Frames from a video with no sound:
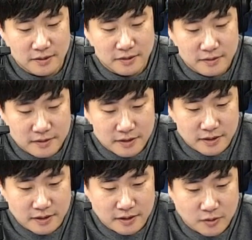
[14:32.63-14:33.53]

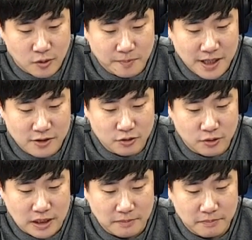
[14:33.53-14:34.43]
어,
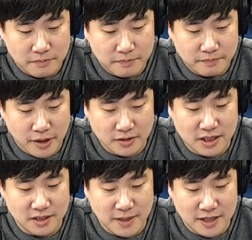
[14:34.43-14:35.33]
0860님
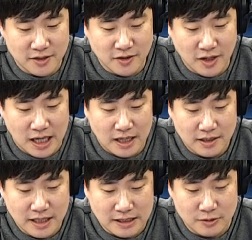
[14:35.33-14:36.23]
펑치지마 녀석아
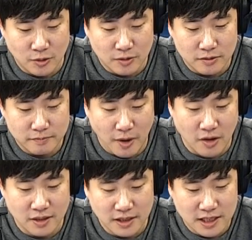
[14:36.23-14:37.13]
약속
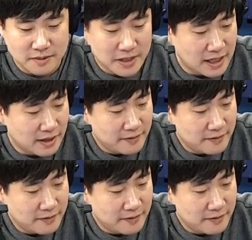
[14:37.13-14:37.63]
펑크 내지마